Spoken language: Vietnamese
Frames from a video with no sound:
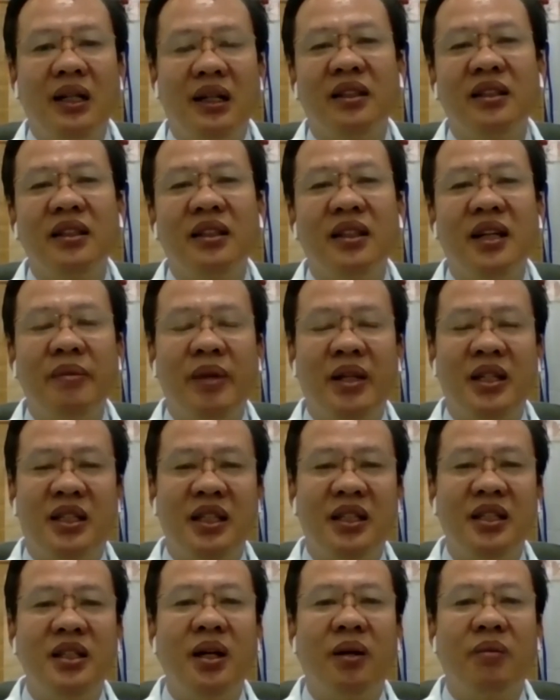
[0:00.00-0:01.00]
trước khi mình
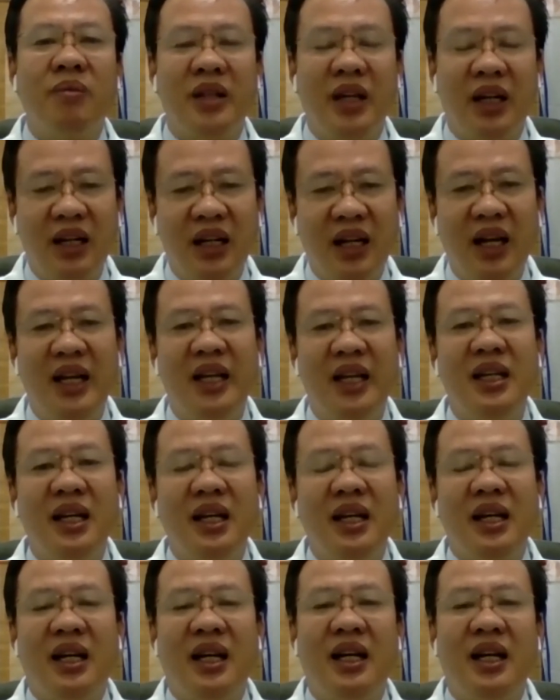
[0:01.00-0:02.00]
sử dụng những cái
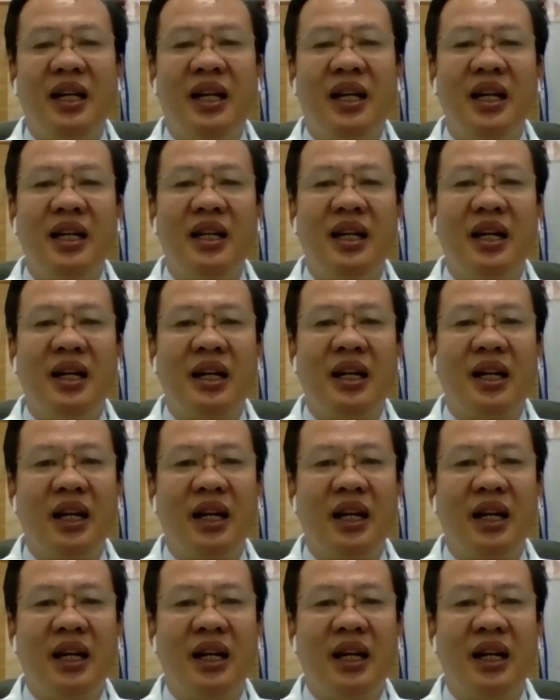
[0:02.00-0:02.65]
cái cái ờ,